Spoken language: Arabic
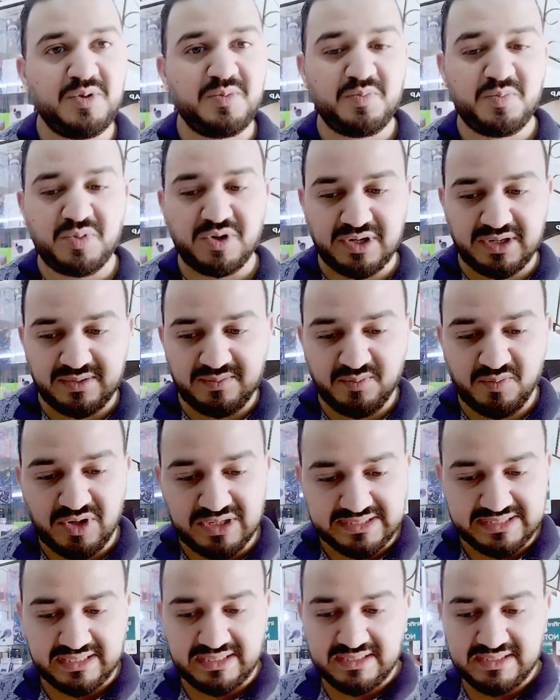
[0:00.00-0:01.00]
بار
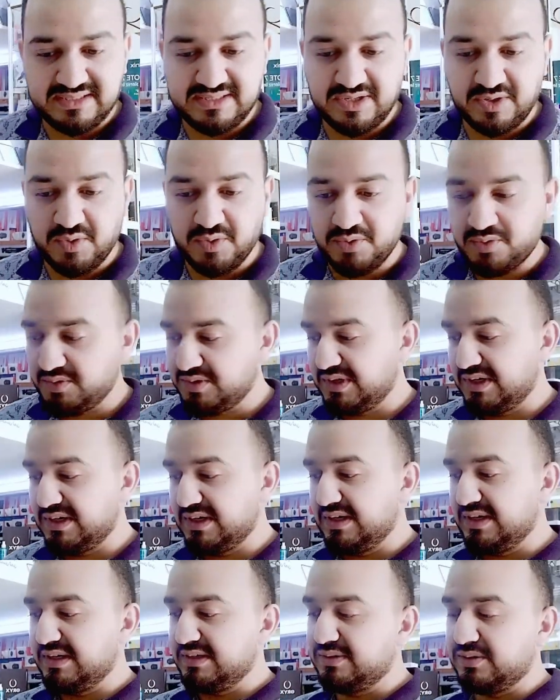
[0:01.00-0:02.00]
المواطر اللي تيكونوا ديال
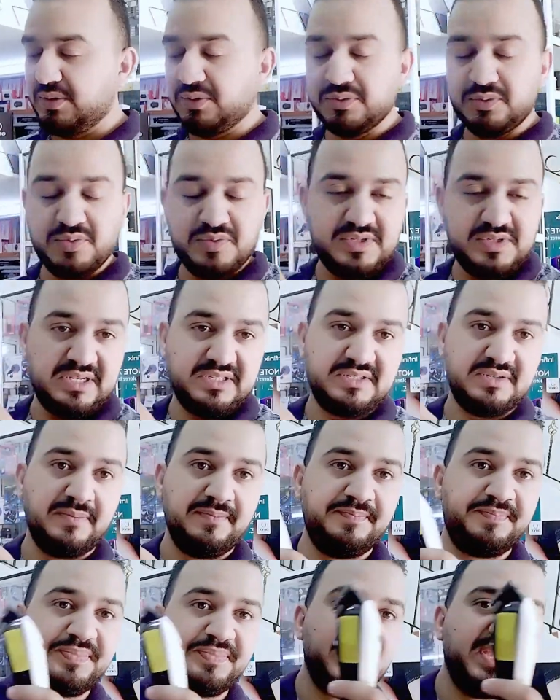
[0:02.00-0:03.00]
الطوندوزات
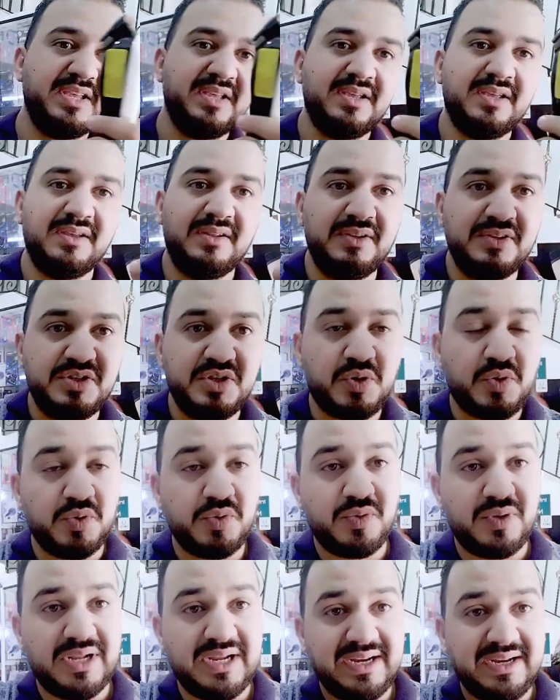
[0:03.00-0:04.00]
اللي
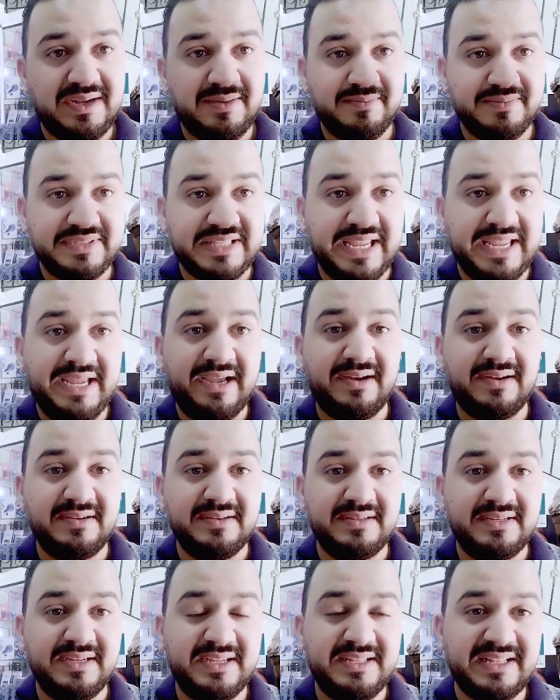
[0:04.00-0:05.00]
تيكونوا لاكام طايحه
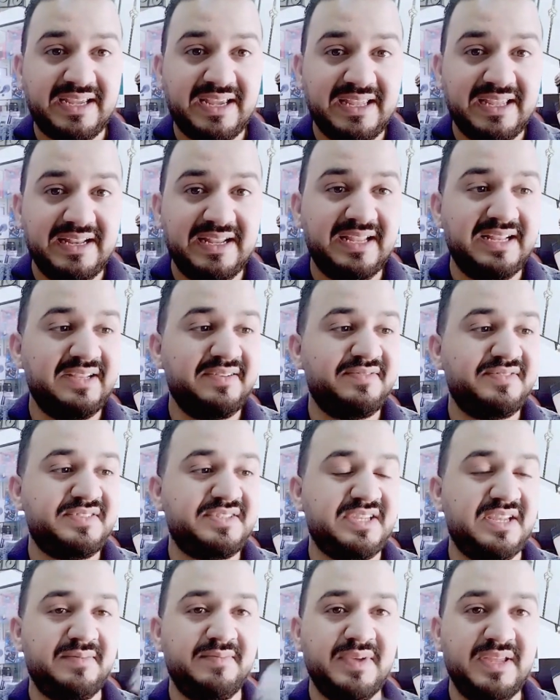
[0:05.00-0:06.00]
يعني قلالين في
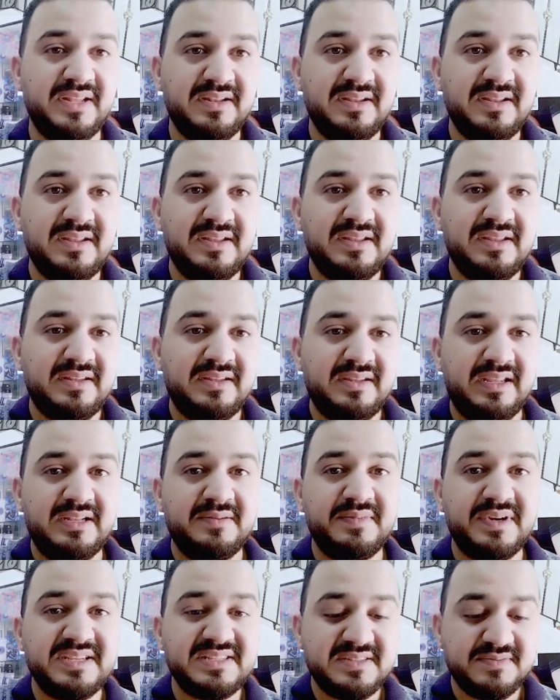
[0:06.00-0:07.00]
الثمن يعني
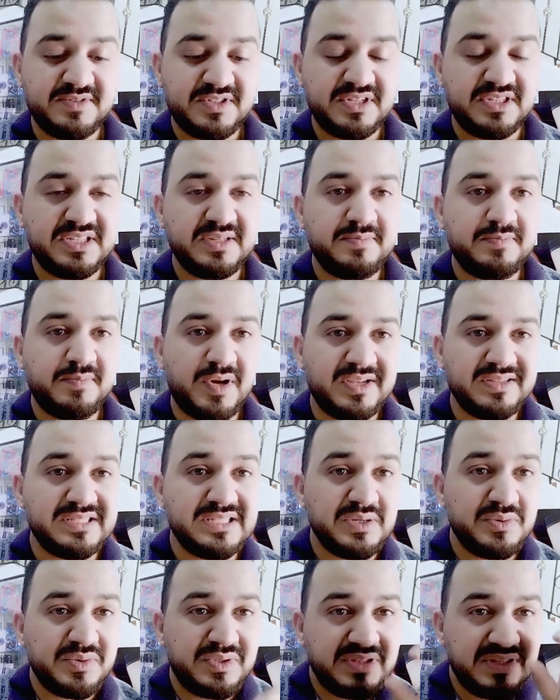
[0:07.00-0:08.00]
ما خصهمش و 10
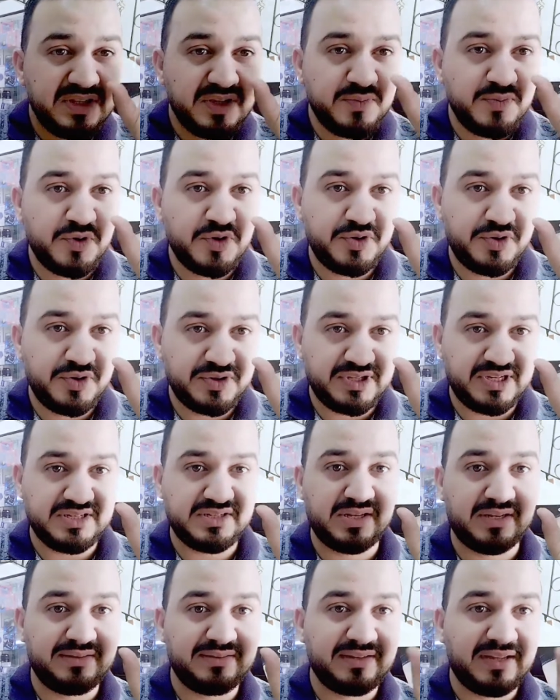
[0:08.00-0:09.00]
مينوت
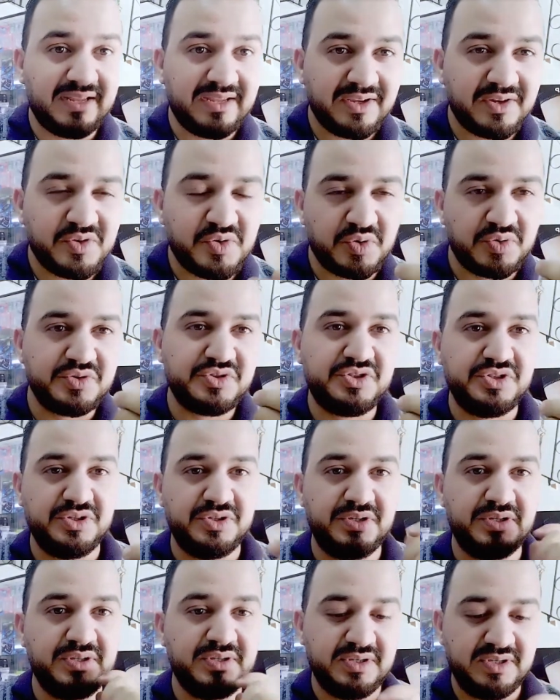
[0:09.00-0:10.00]
10 دقائق
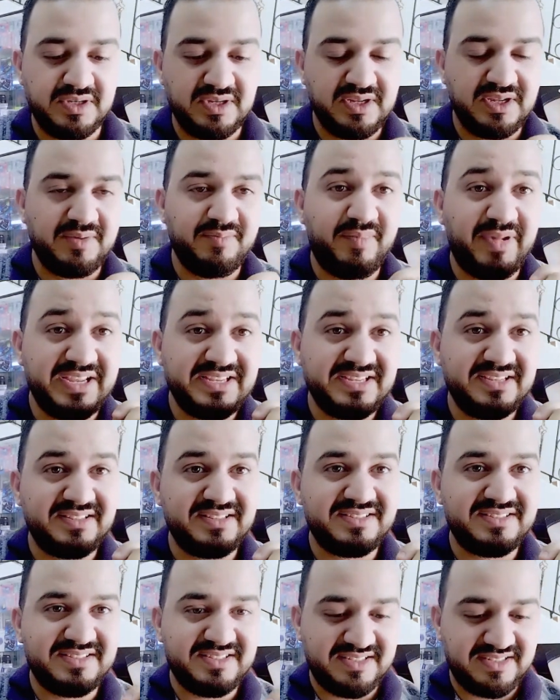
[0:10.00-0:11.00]
كونتيني حيت هذا
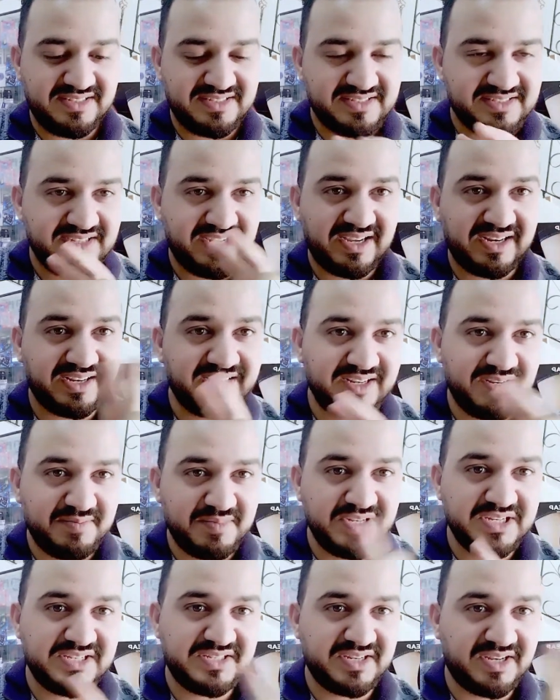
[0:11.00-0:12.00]
تيحرق لها من
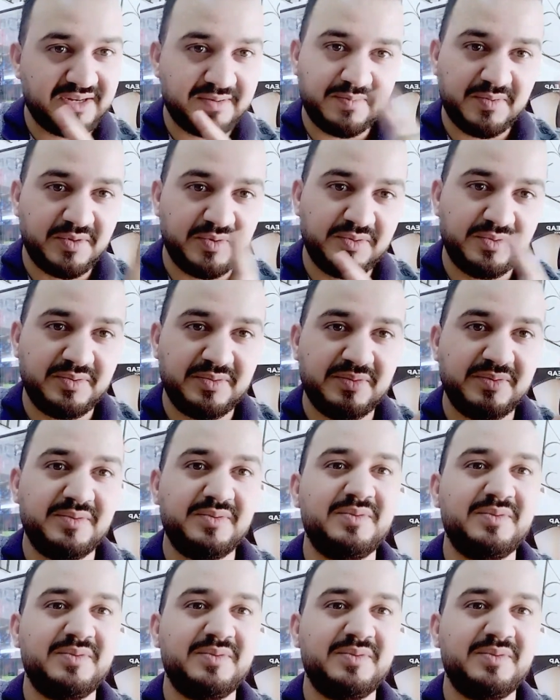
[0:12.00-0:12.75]
لي شاربون و...